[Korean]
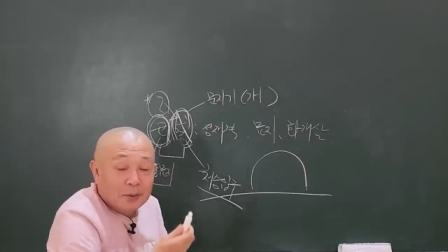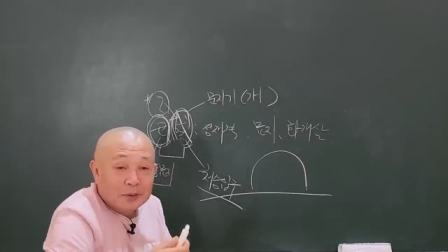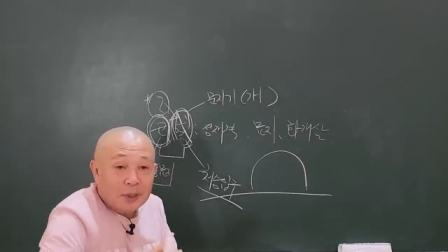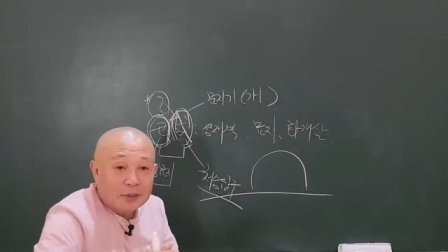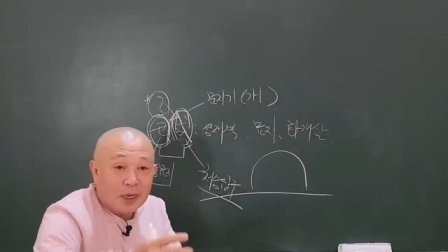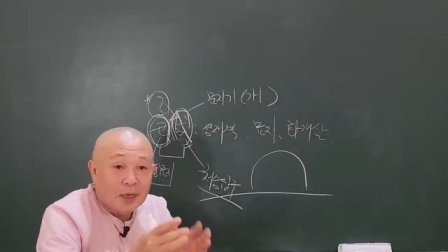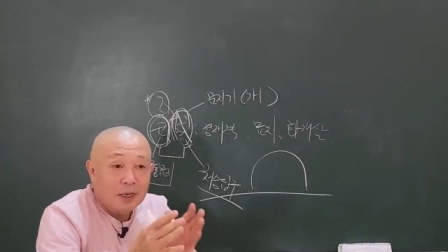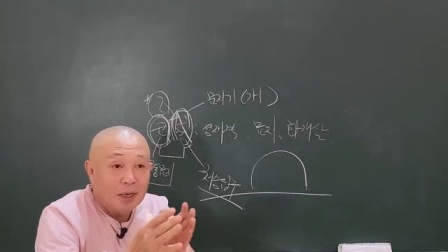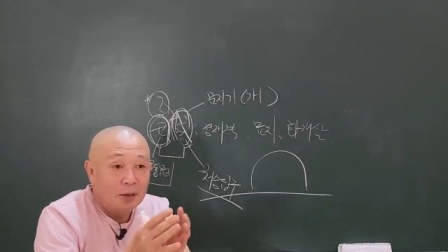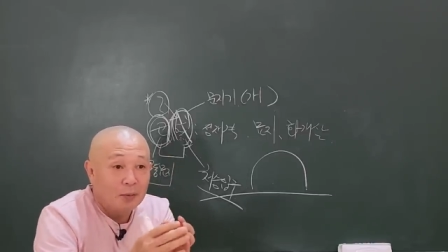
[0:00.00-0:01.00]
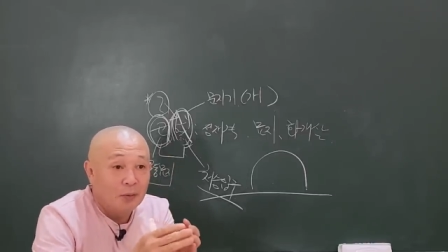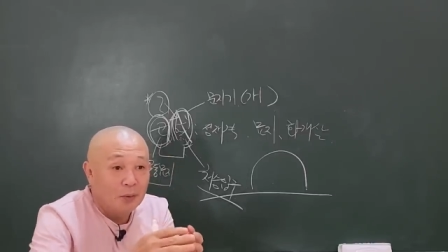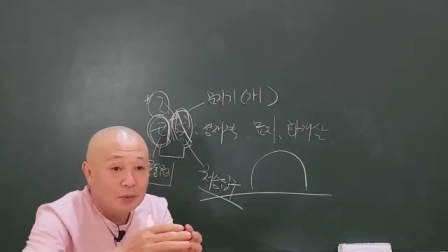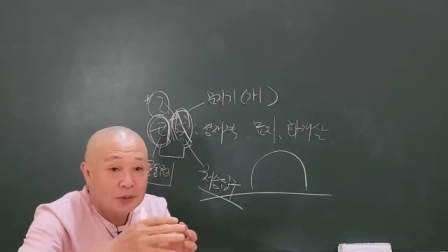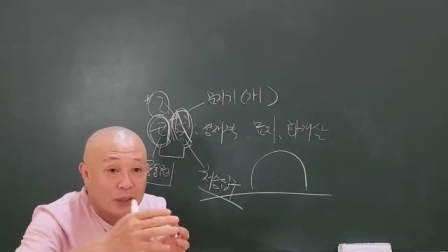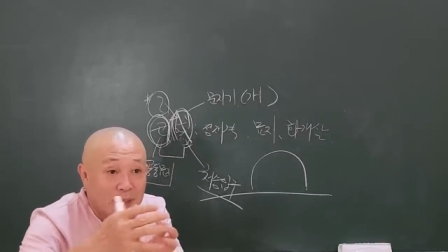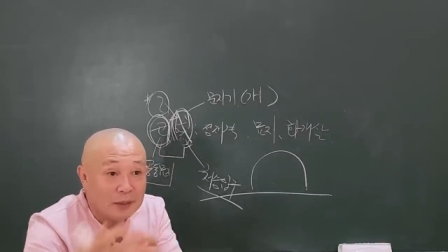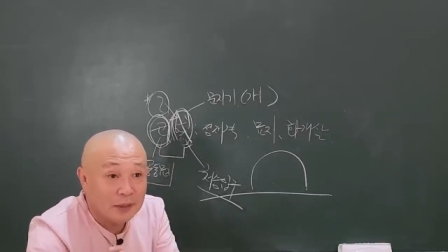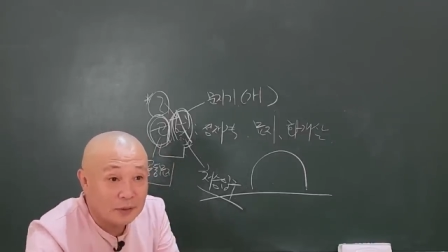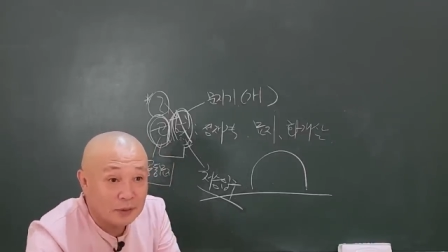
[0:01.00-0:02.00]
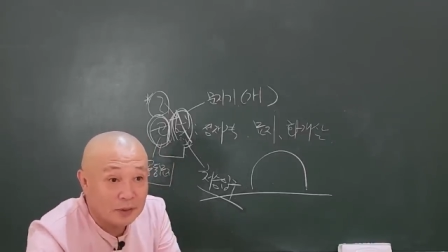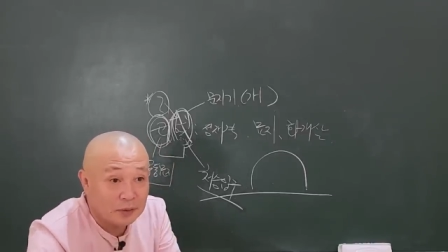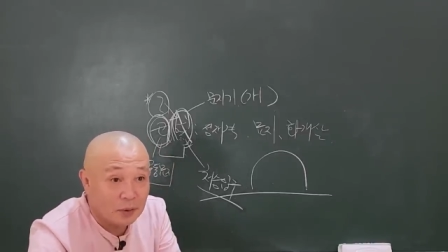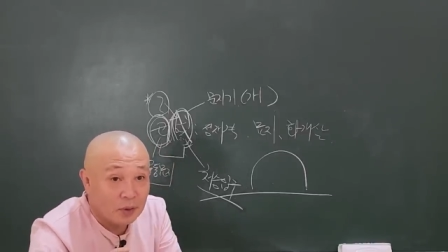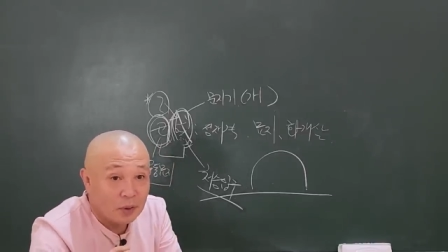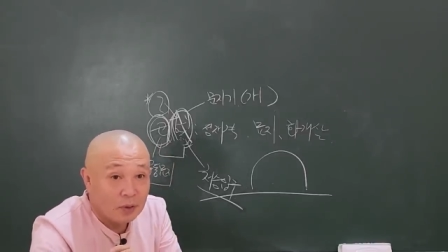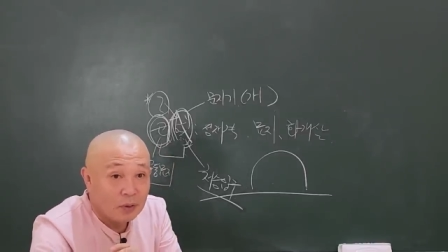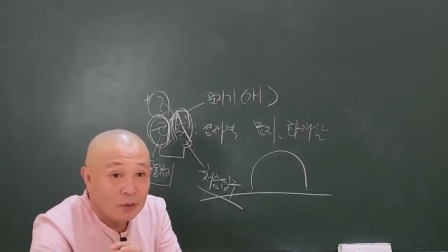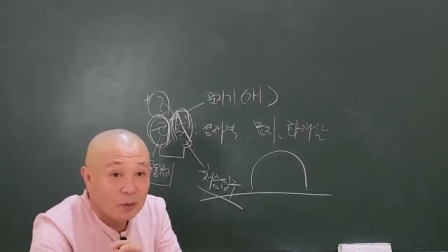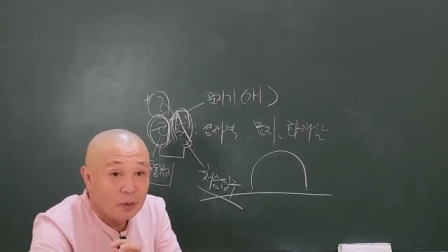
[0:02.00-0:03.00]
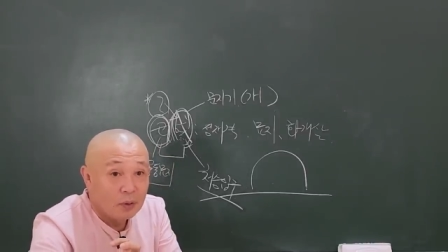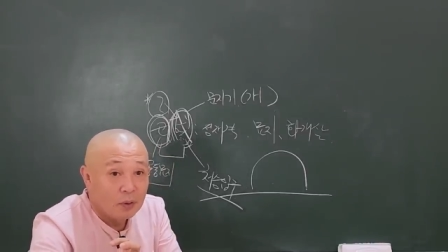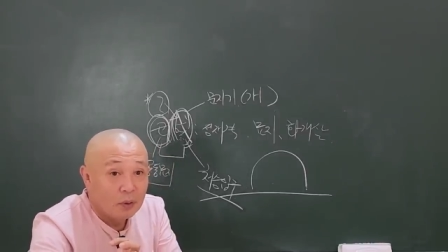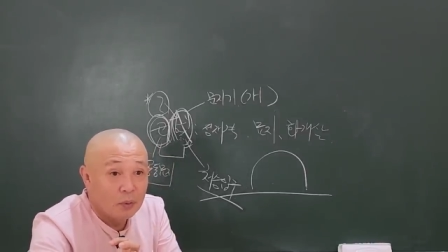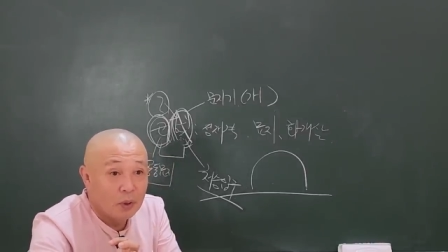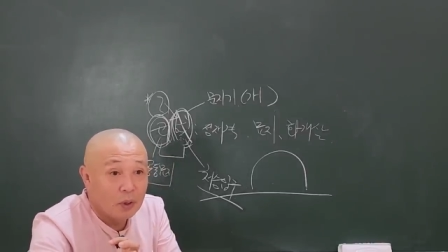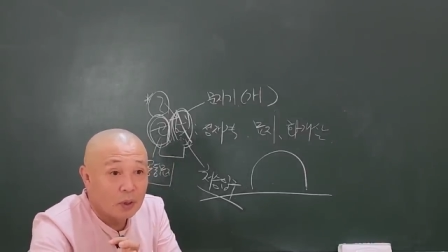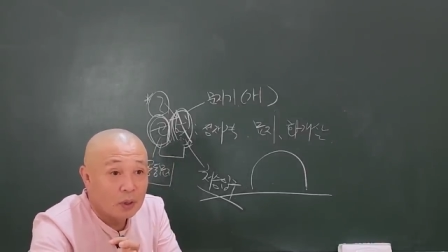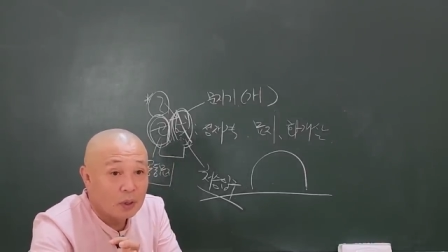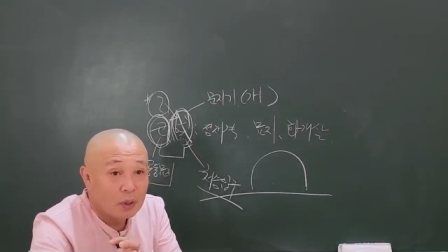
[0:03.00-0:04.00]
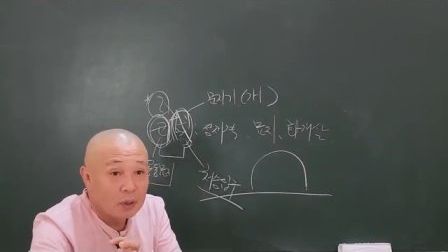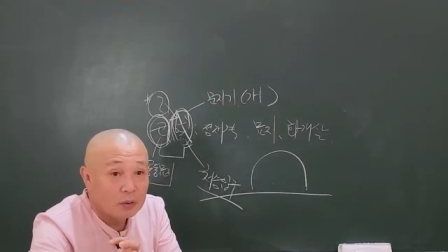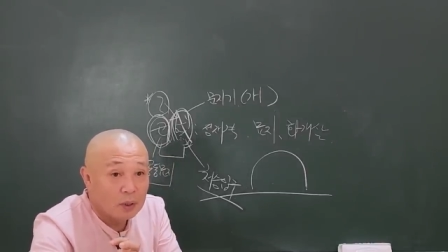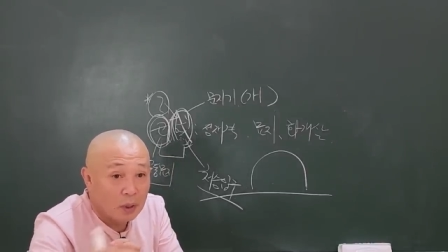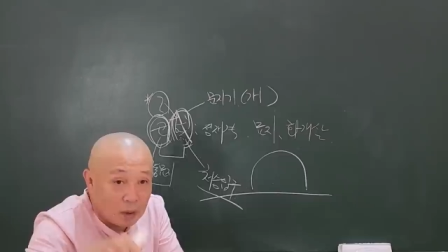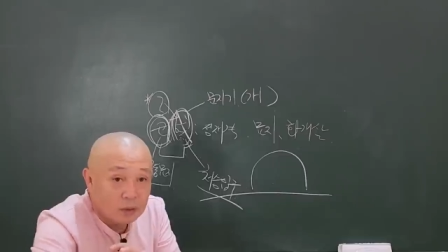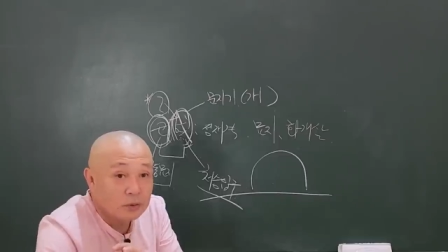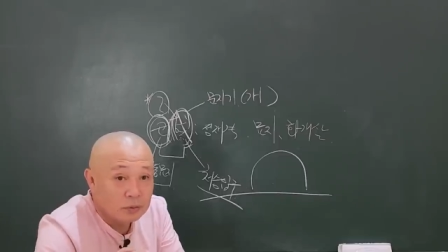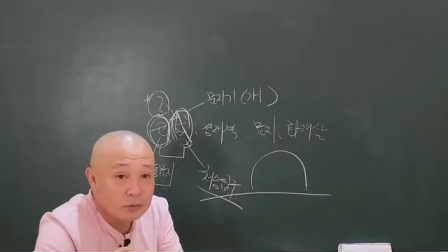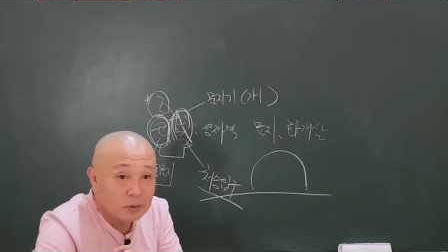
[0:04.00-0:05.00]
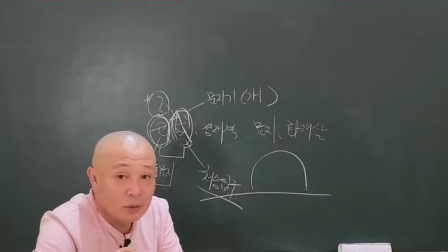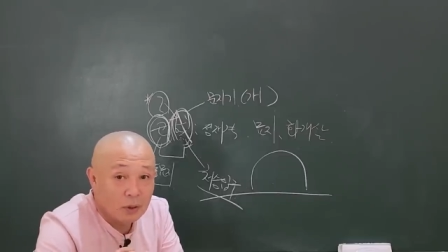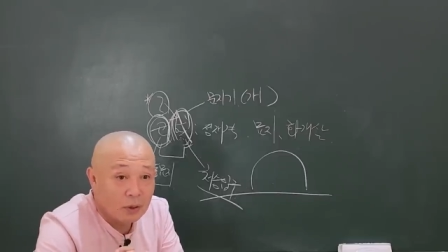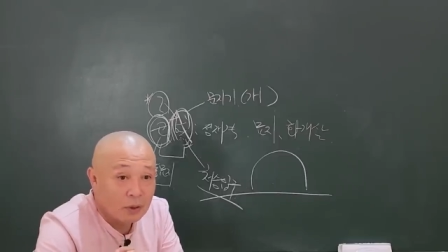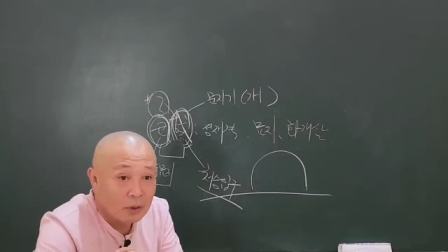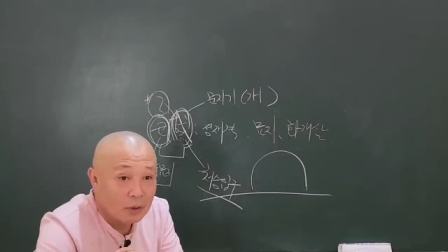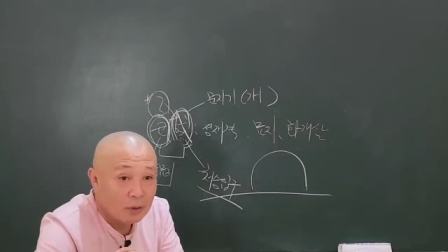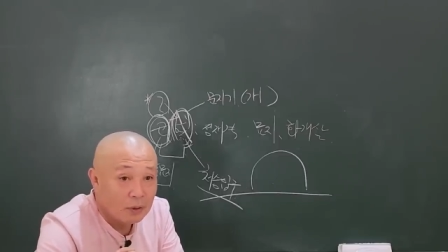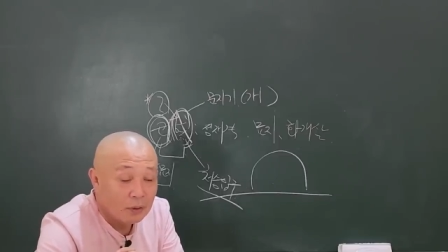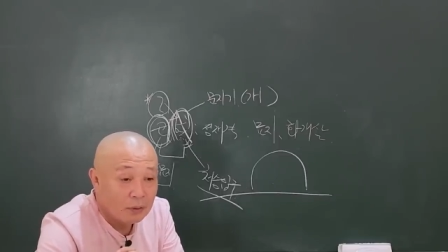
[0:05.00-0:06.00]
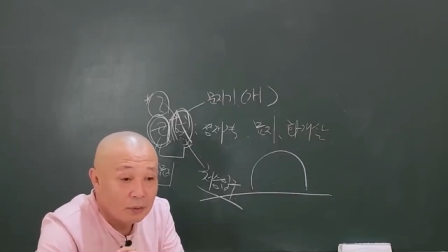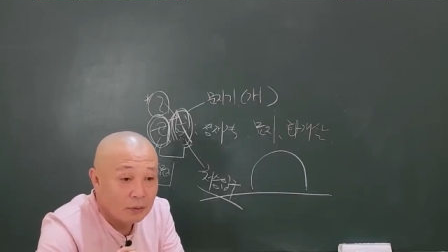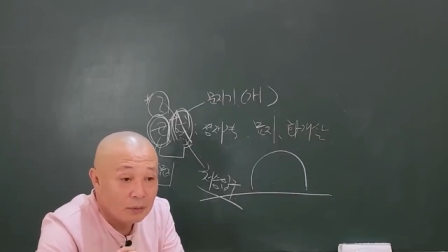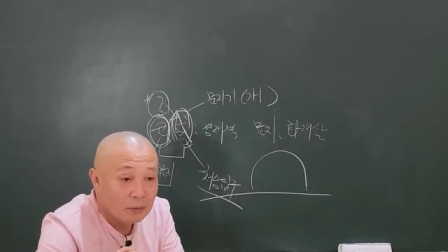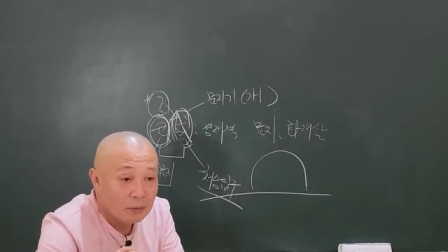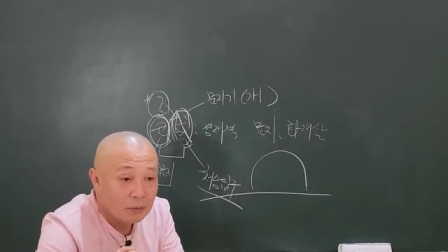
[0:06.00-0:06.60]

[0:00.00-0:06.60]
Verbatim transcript: 예. 세상하고 차단된 거겠죠 왜? 태양이 졌으니까. 어.